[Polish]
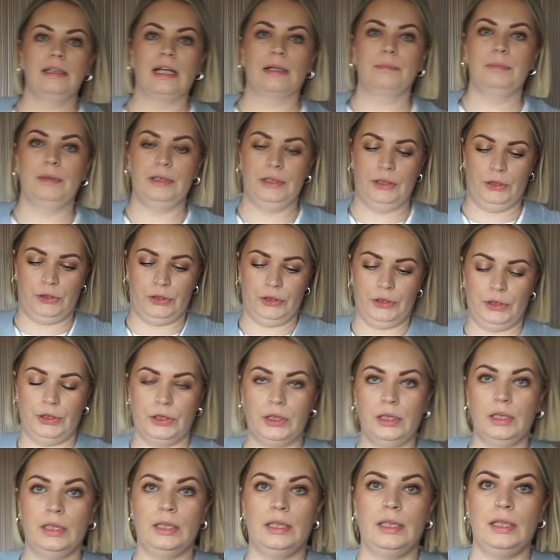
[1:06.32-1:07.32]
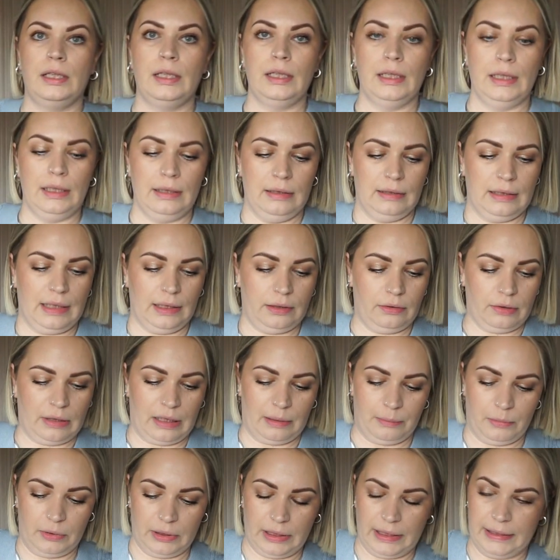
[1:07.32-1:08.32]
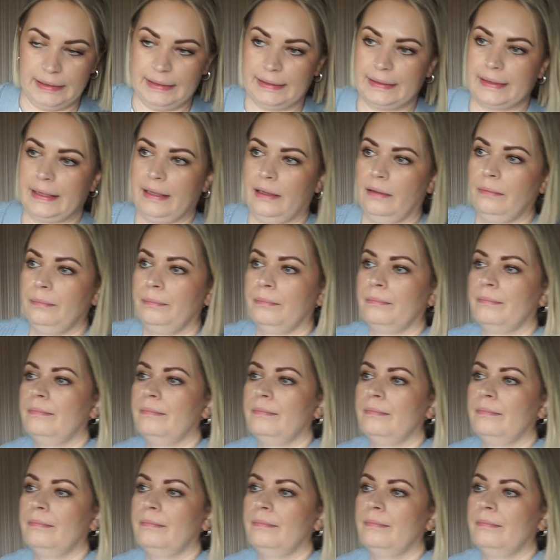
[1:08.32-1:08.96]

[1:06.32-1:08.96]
jakby liczyć. Natura Moneska.